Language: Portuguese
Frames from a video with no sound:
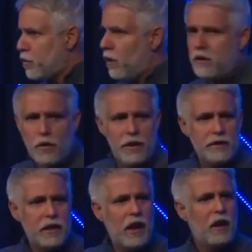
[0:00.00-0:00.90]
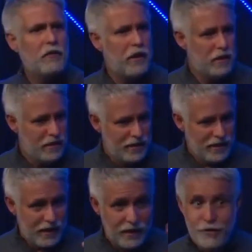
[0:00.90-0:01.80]
E quando eu entrava,
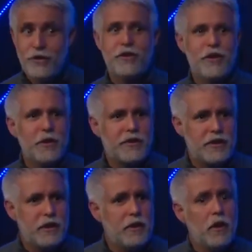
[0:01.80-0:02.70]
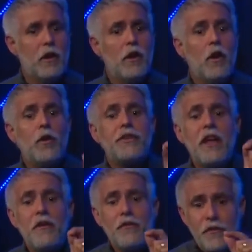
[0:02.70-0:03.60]
eles diziam assim:
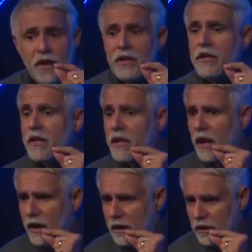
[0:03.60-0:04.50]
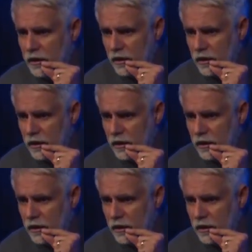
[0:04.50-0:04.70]
Você é filho de quem?